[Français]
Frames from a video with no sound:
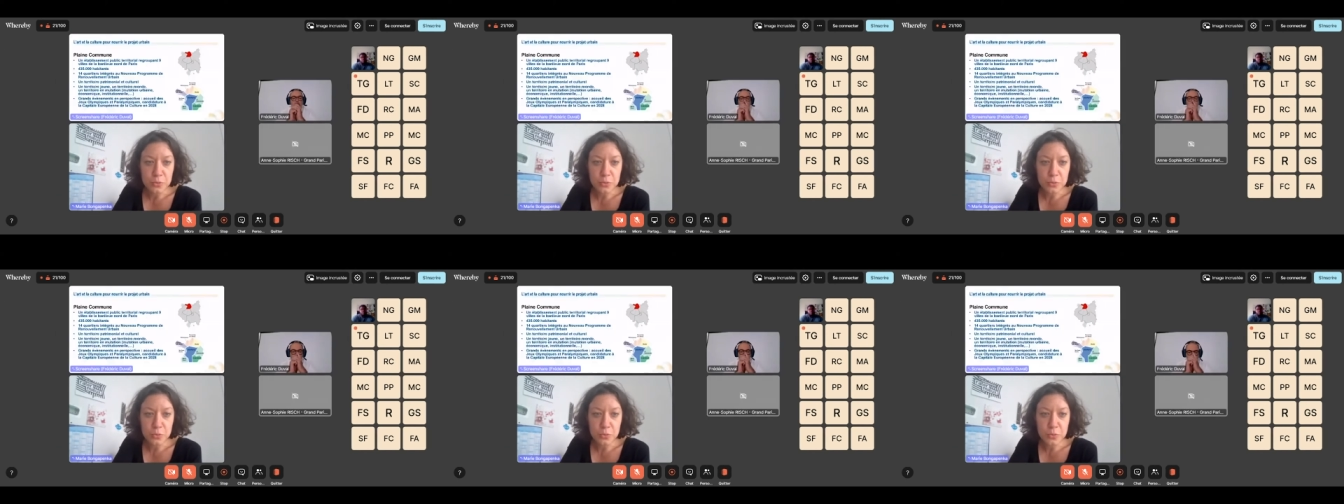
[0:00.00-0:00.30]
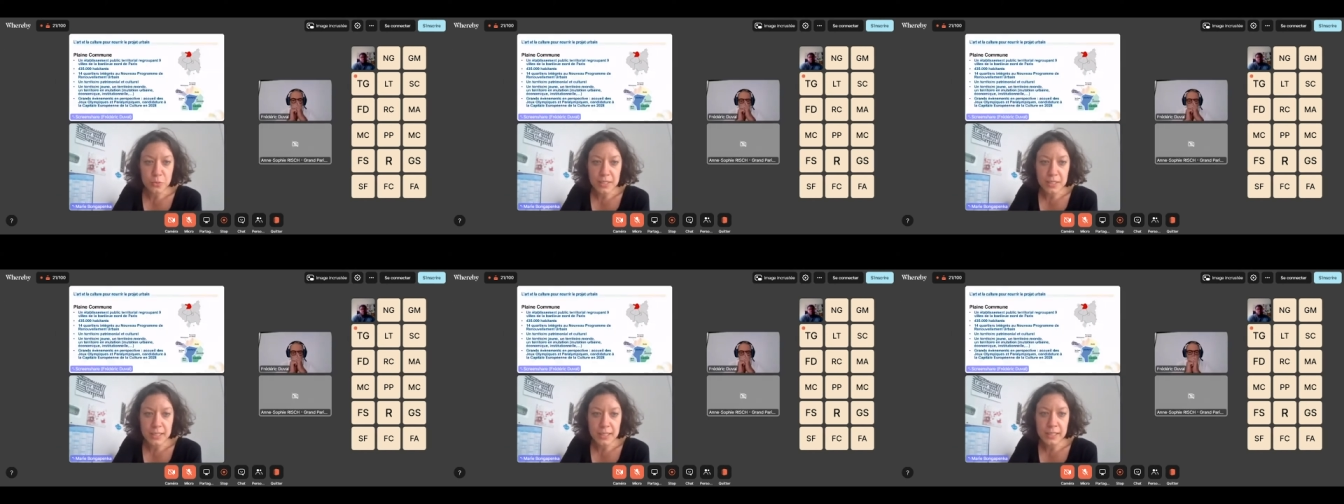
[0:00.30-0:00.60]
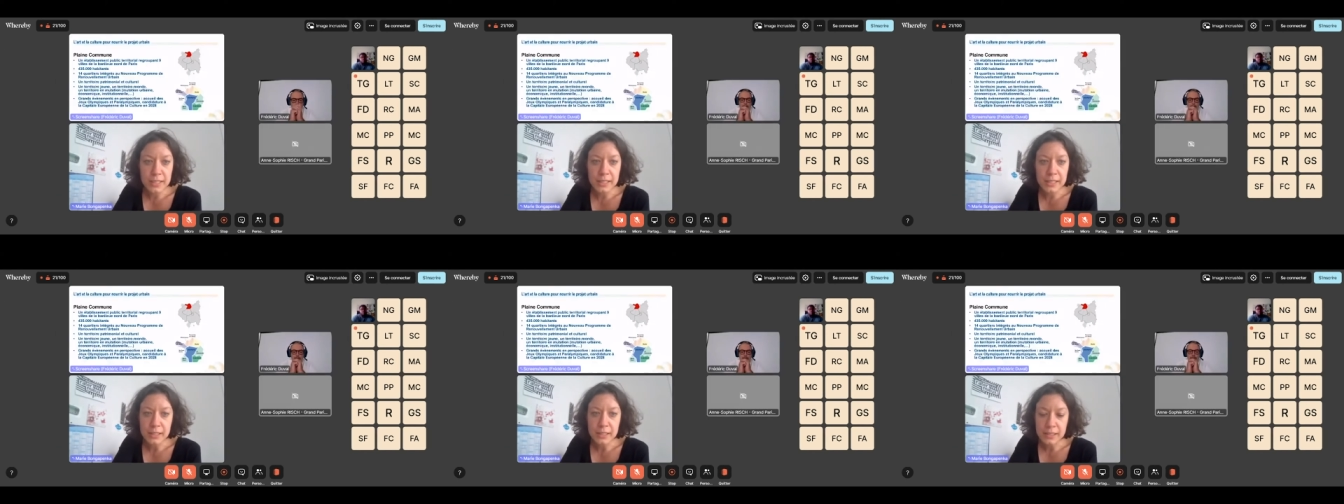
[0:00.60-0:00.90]
donc
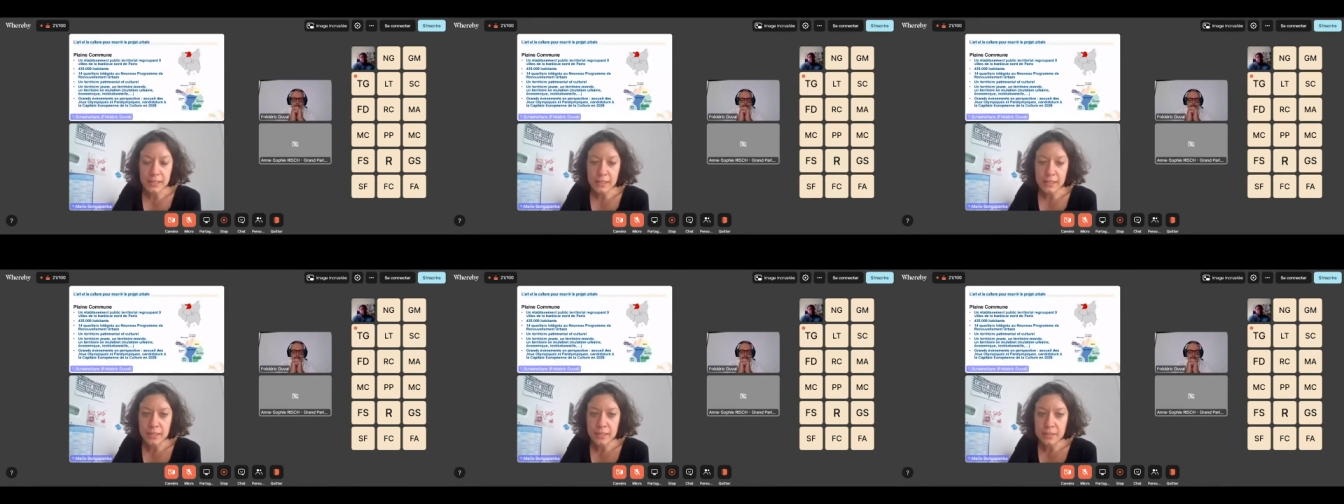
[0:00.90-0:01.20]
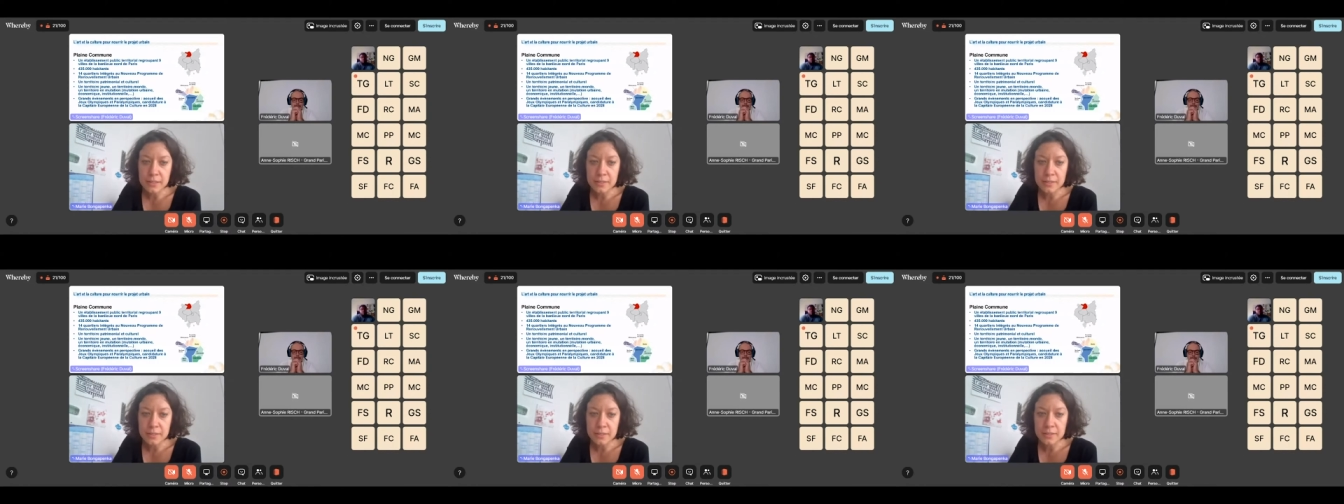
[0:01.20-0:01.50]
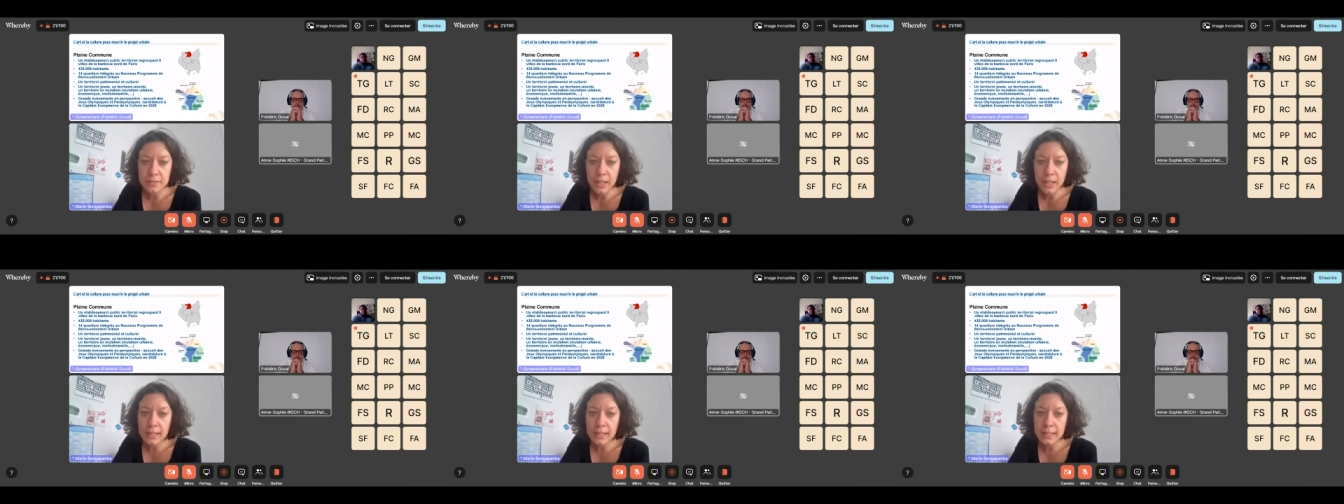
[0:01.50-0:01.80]
c'est
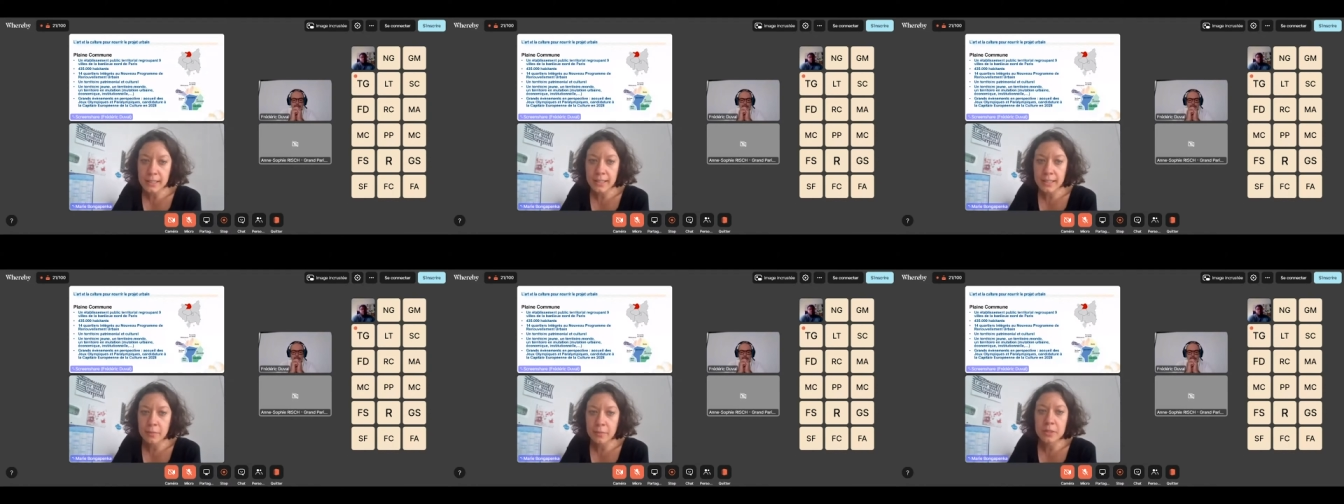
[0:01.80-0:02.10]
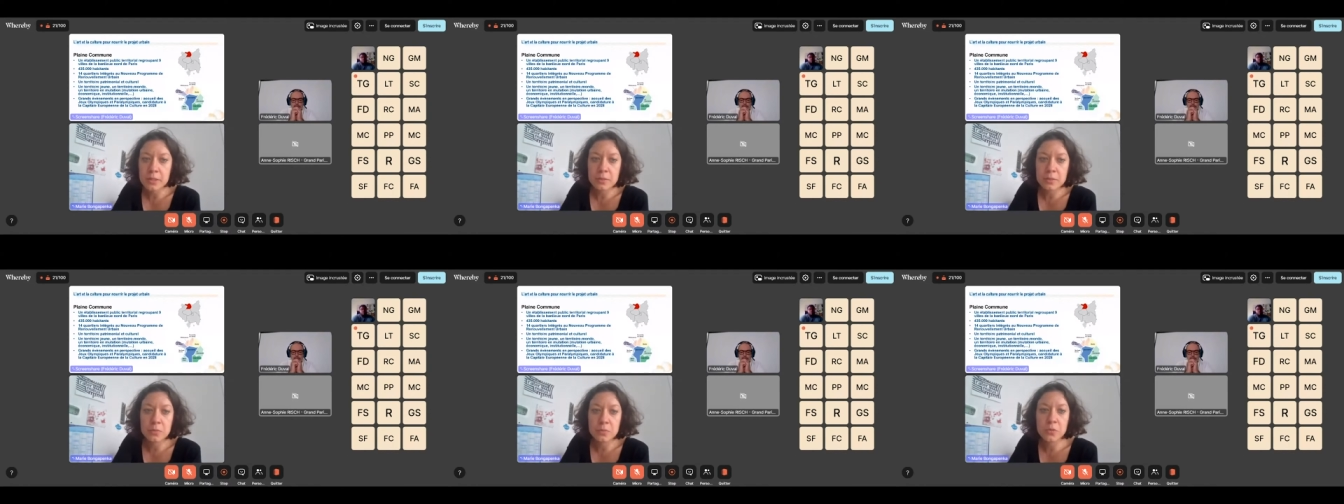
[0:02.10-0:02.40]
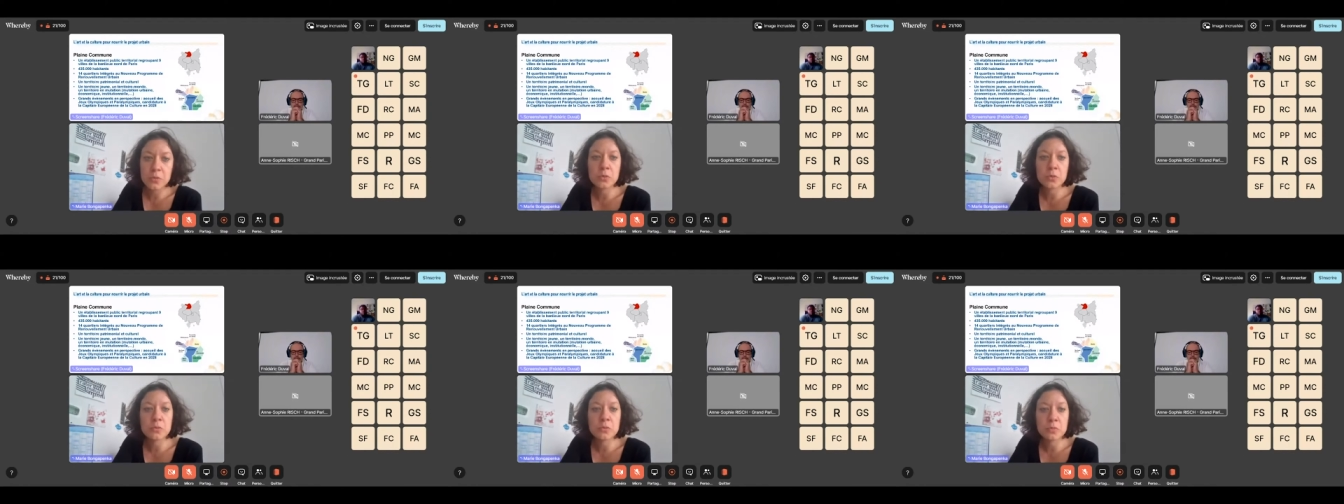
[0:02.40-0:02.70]
un
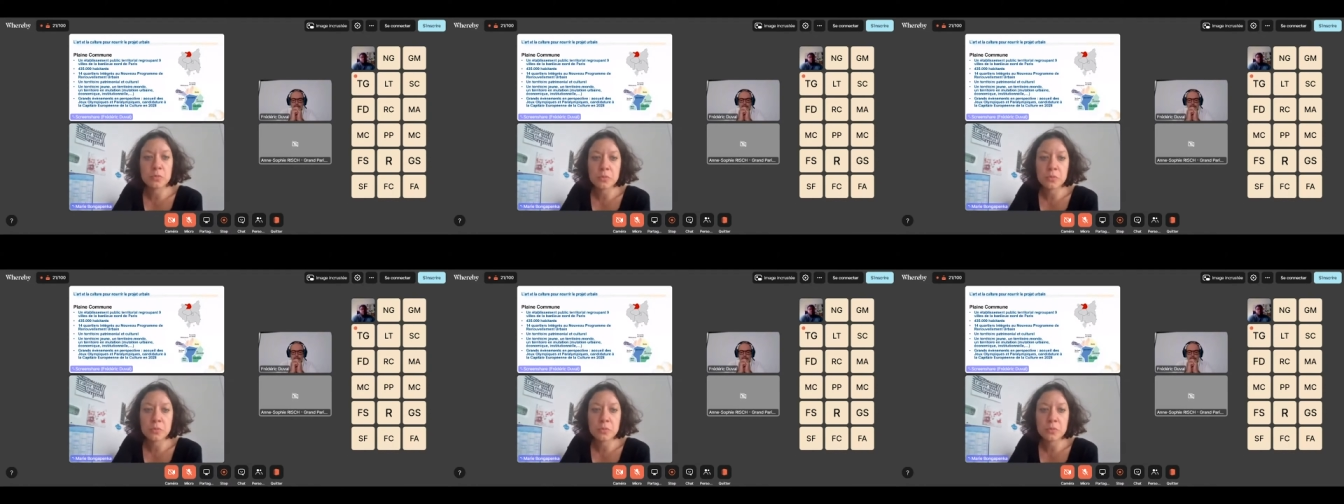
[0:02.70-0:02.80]
établissement